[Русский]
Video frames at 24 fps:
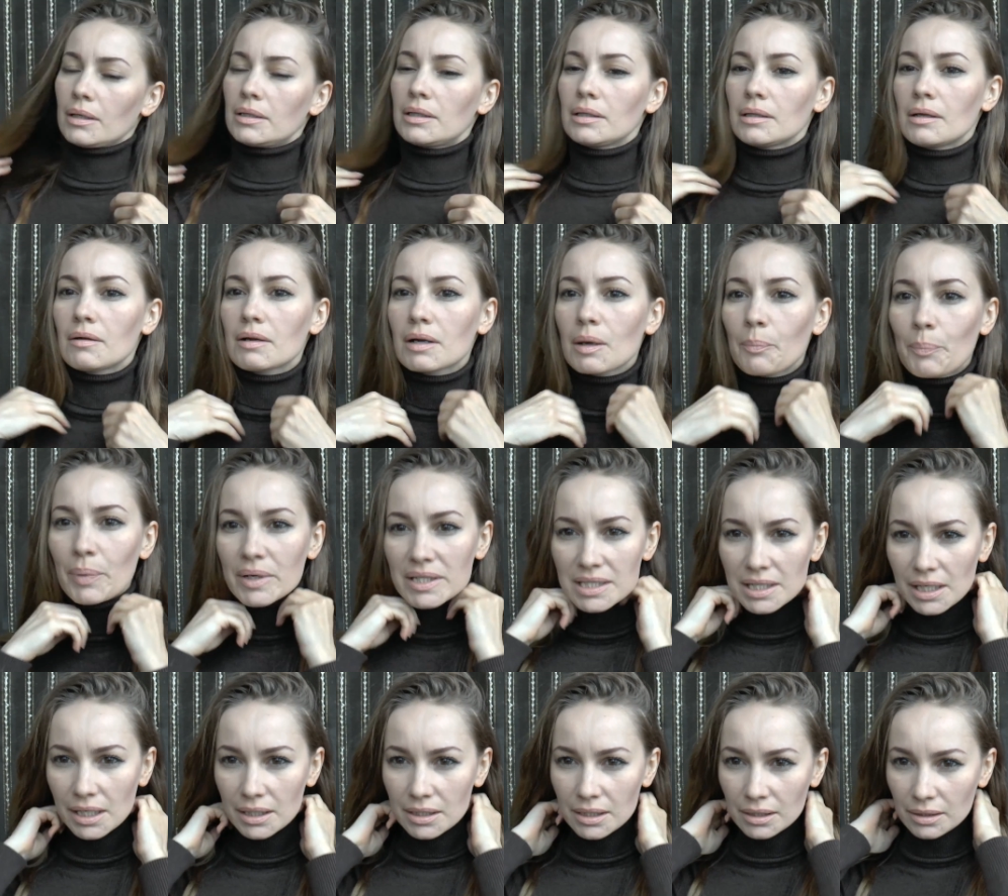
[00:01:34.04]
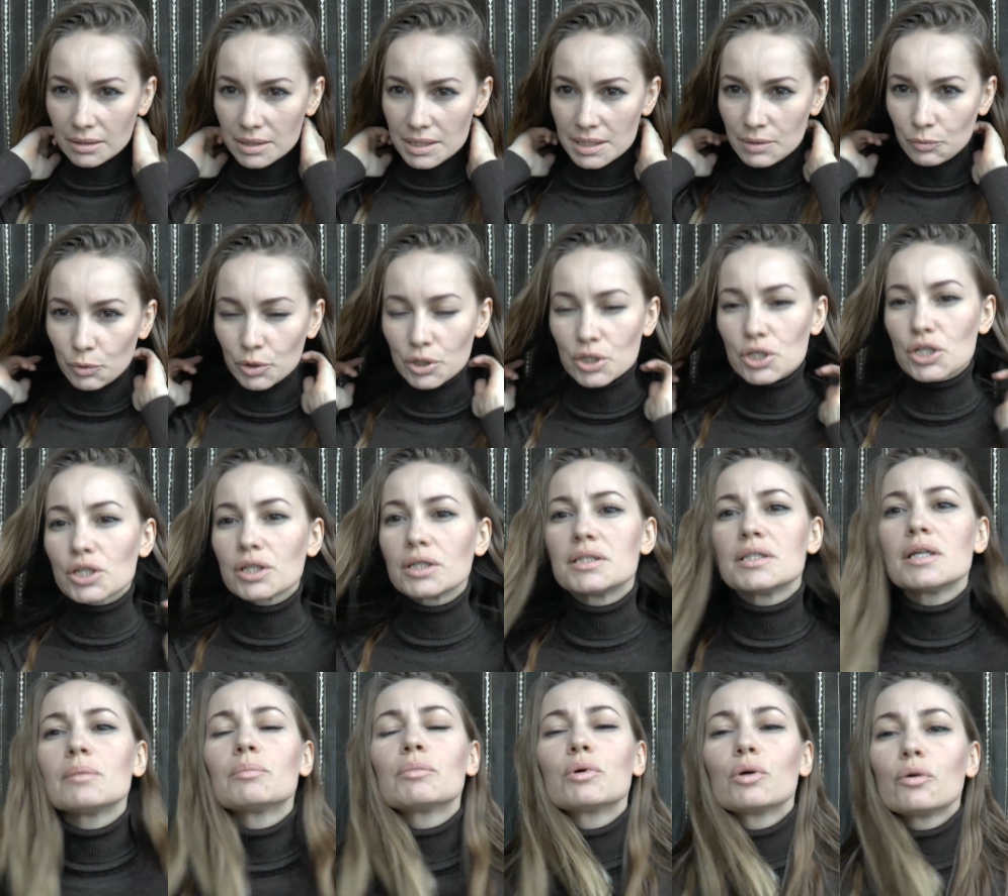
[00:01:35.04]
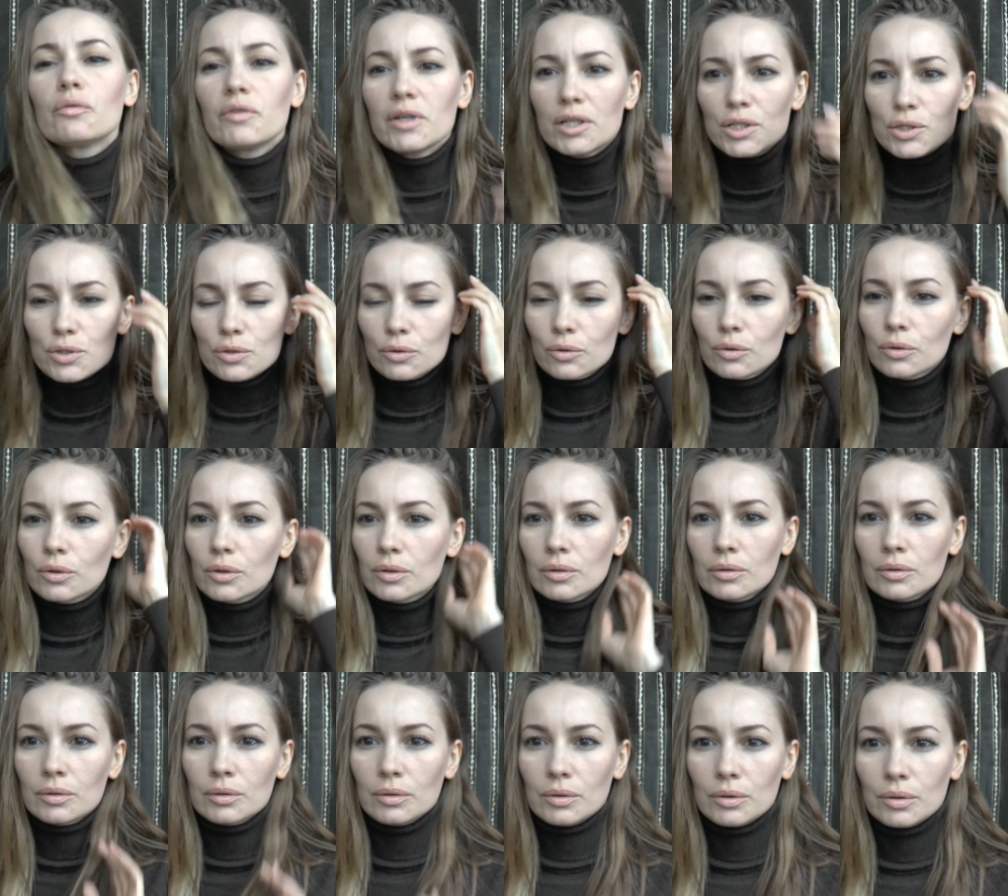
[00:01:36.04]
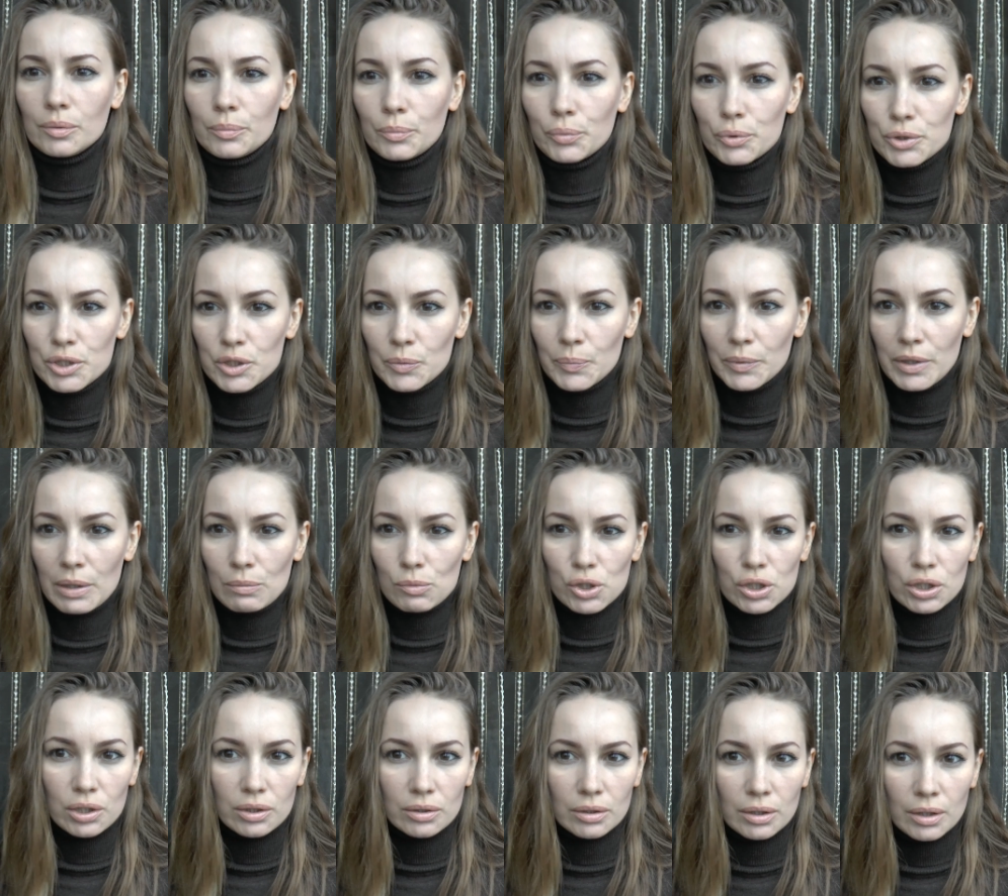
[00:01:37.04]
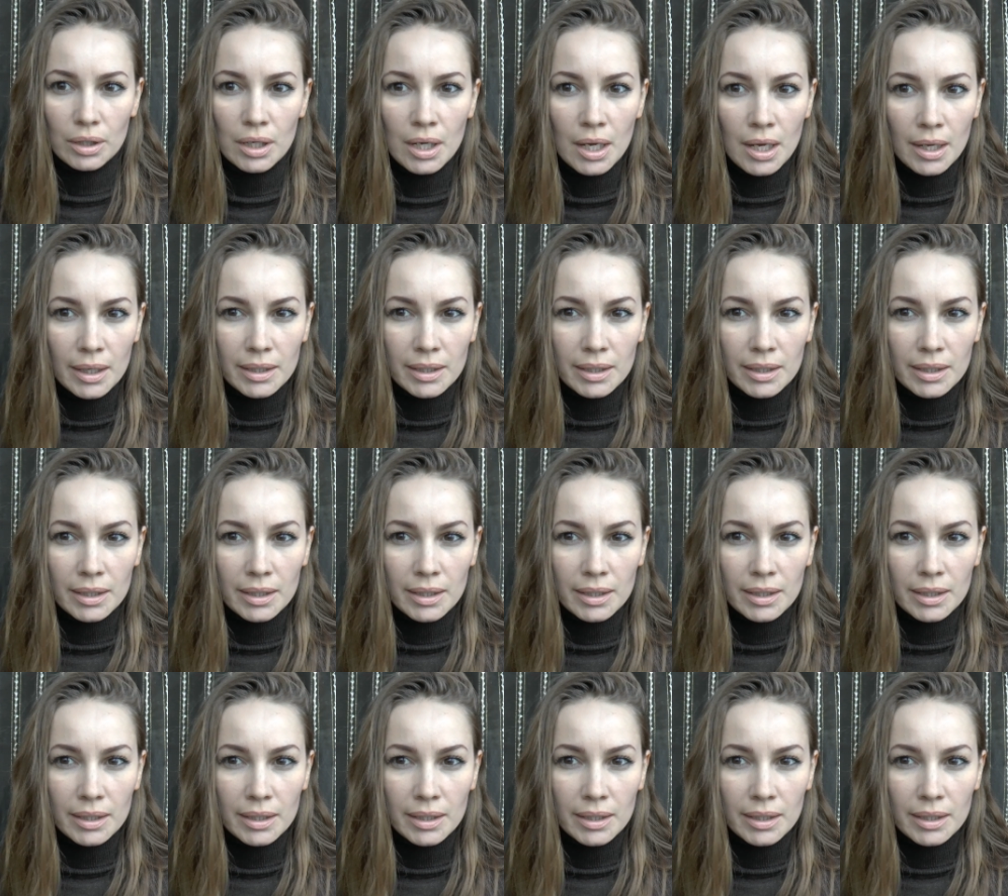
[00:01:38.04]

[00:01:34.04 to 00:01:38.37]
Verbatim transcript: Это, наверное, последнее на сегодняшний день мое видео э, будет, потому что